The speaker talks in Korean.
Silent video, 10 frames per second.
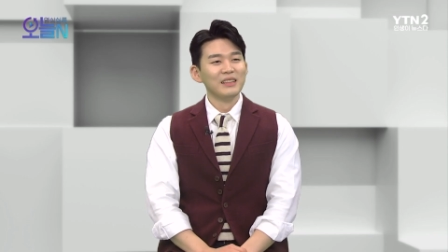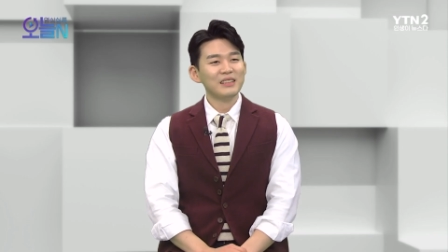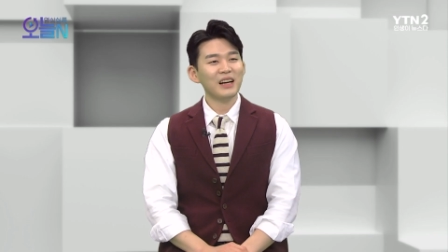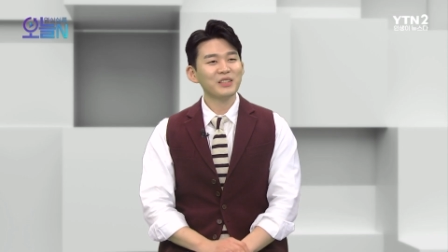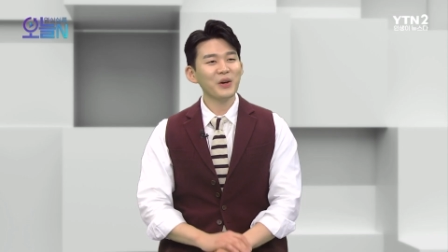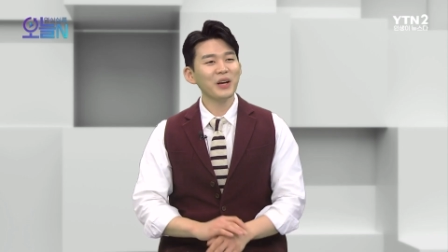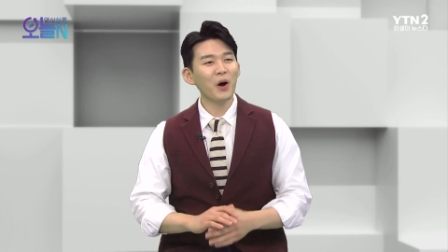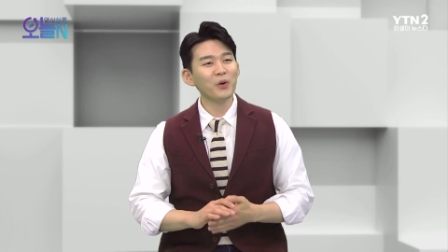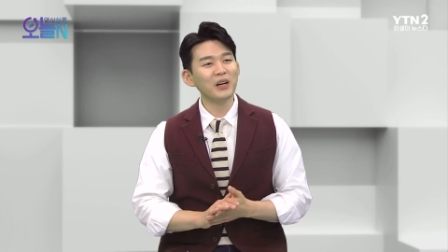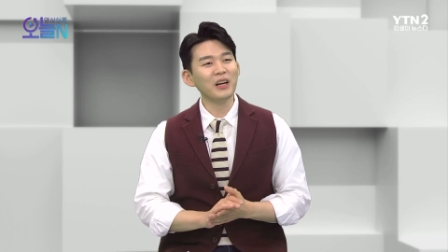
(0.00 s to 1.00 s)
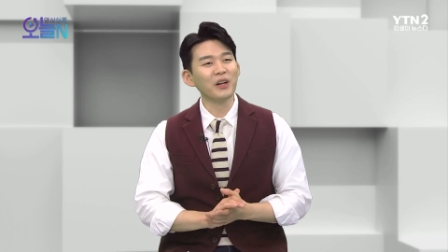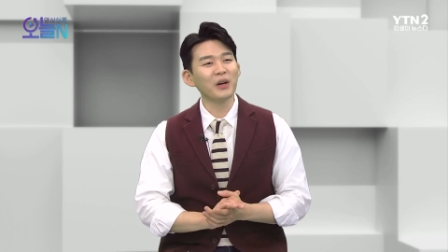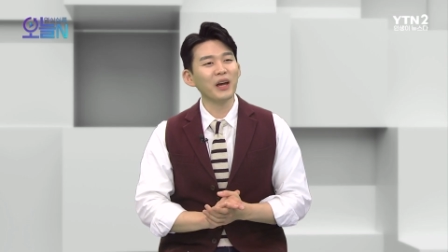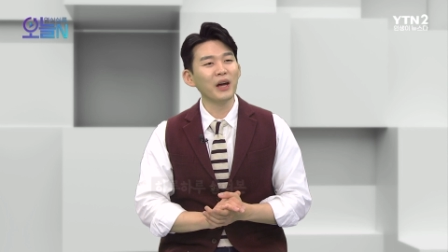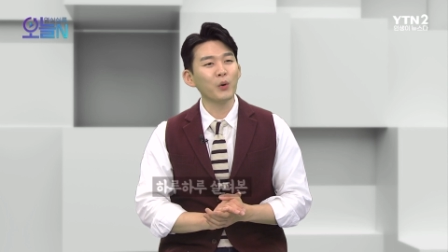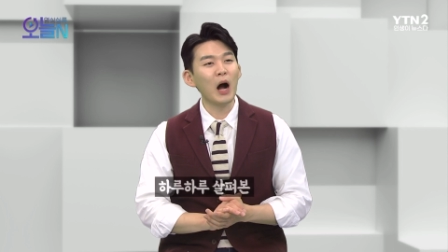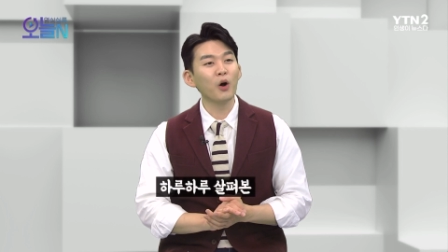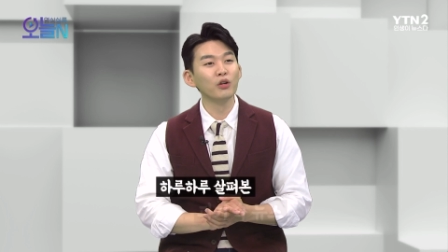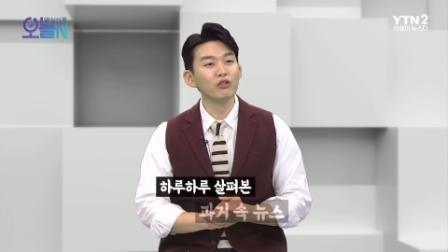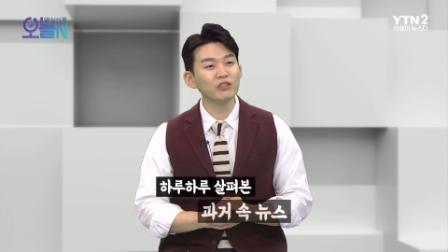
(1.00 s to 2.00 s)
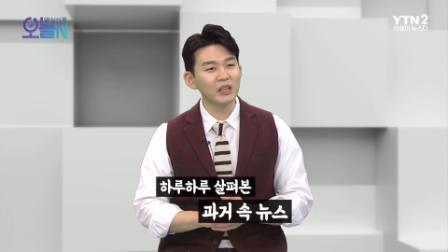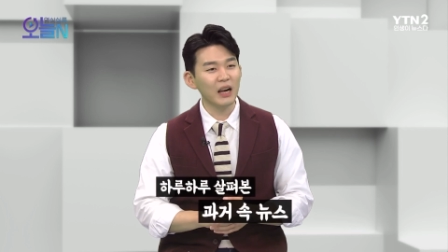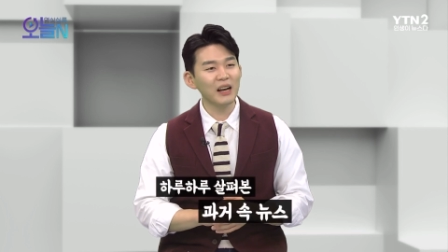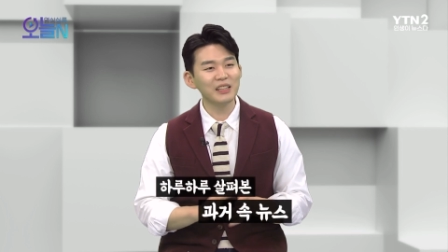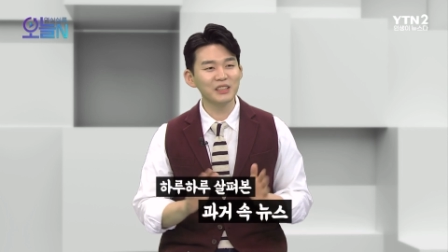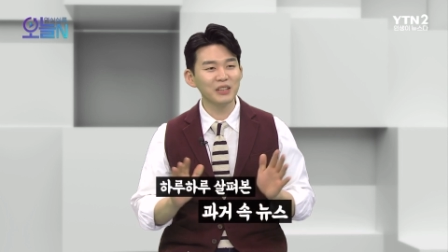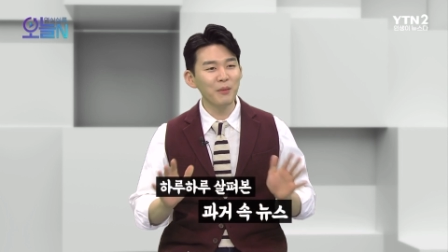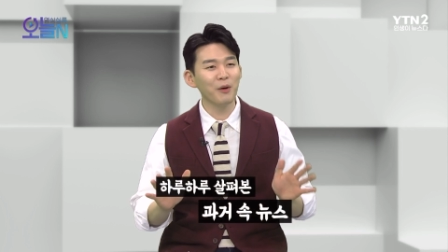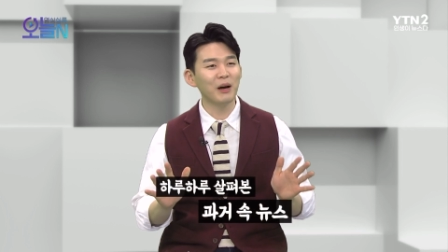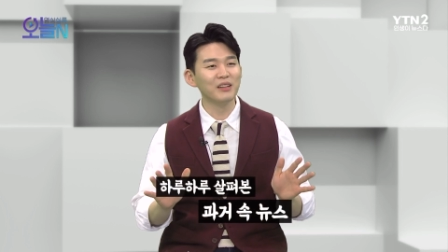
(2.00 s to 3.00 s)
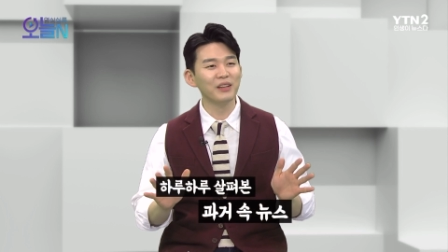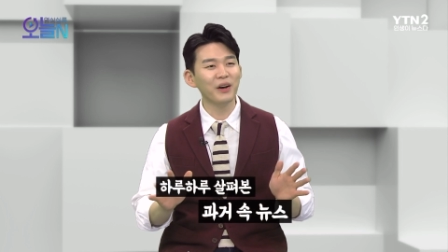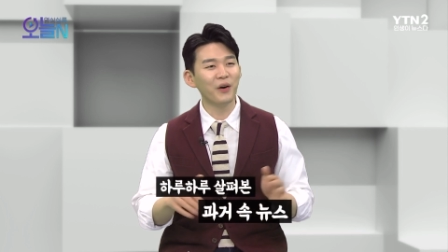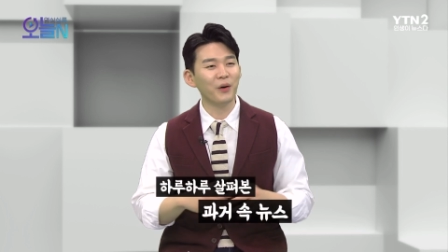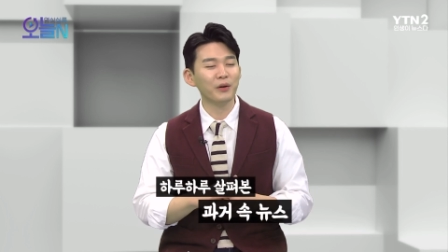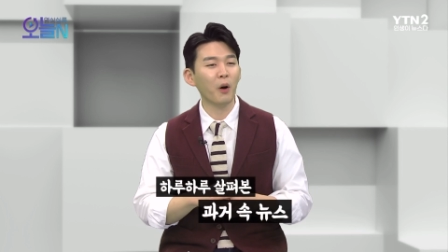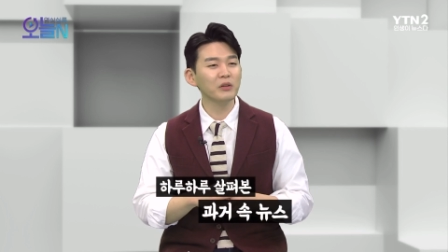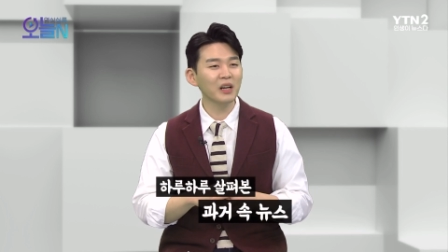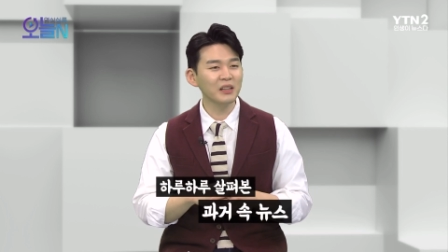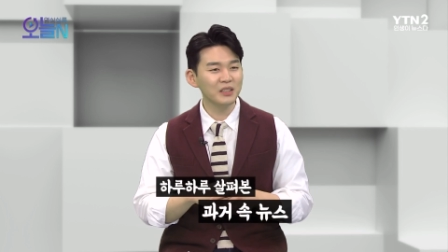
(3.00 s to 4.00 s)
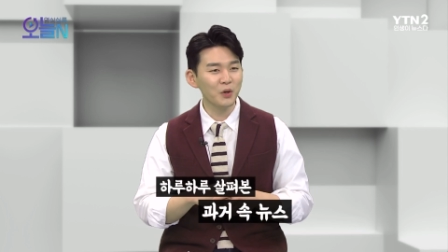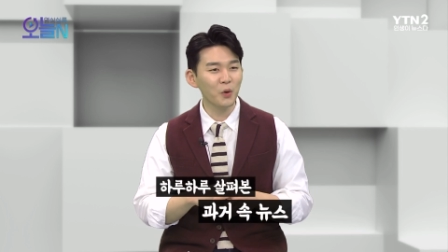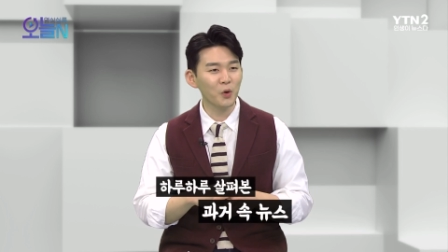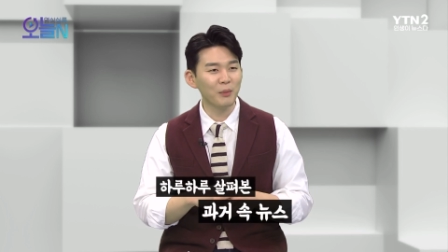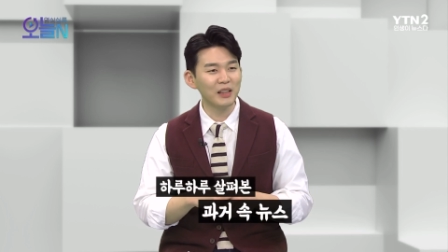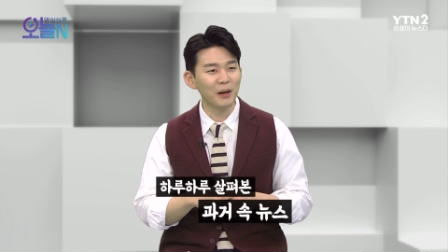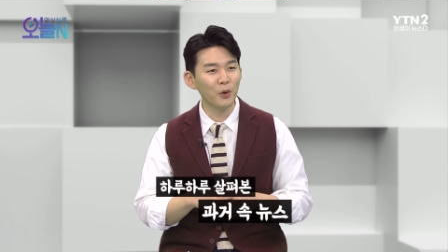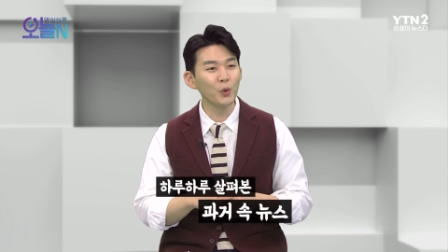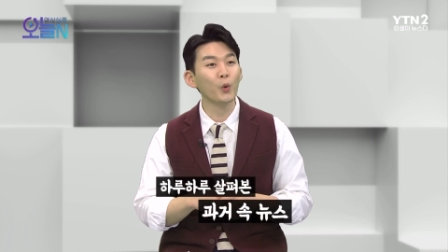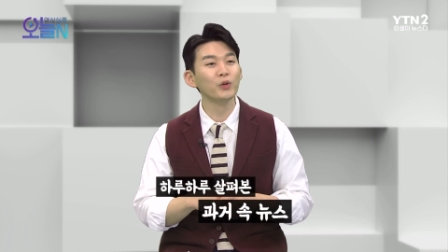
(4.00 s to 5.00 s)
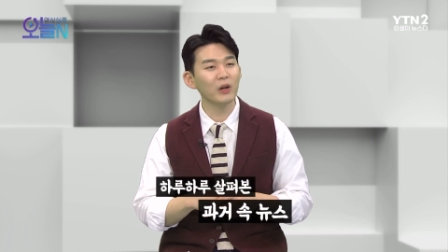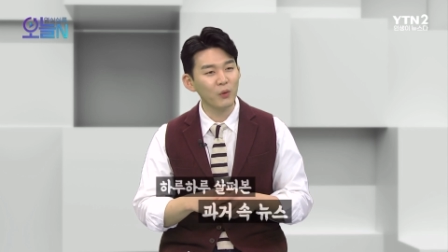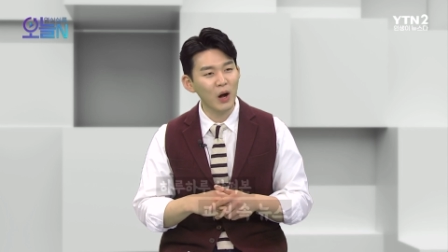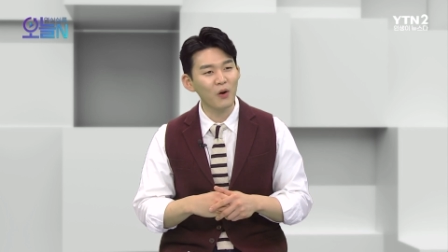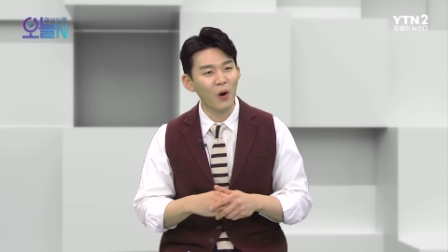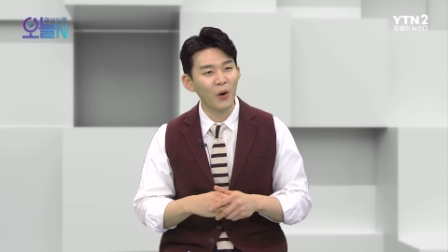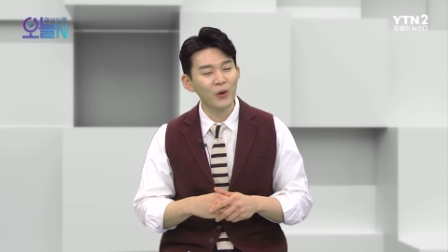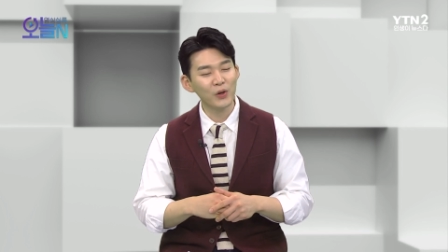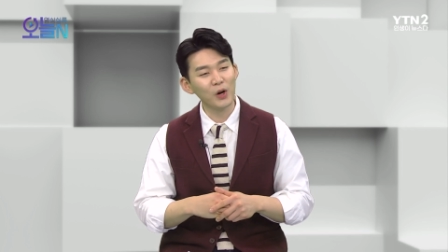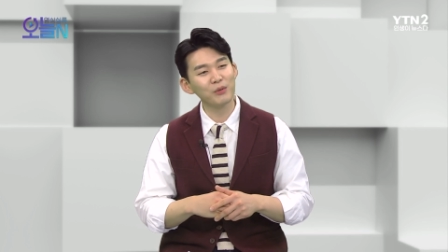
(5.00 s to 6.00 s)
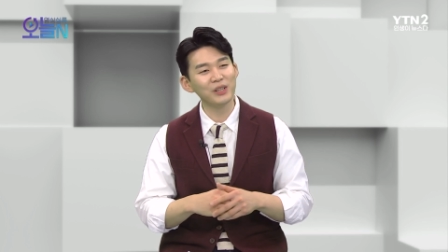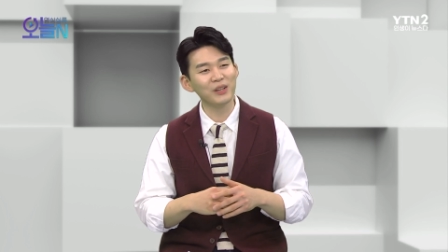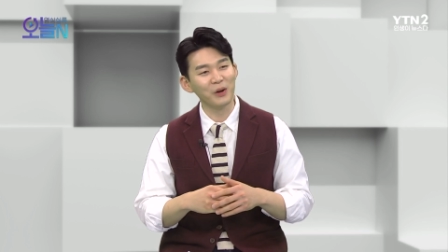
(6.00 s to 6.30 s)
자, 저희가 오늘 이렇게 과거 뉴스를 하나씩 살펴봤는데요. 영상실록으로 만나본 오늘의 과거, 여러분은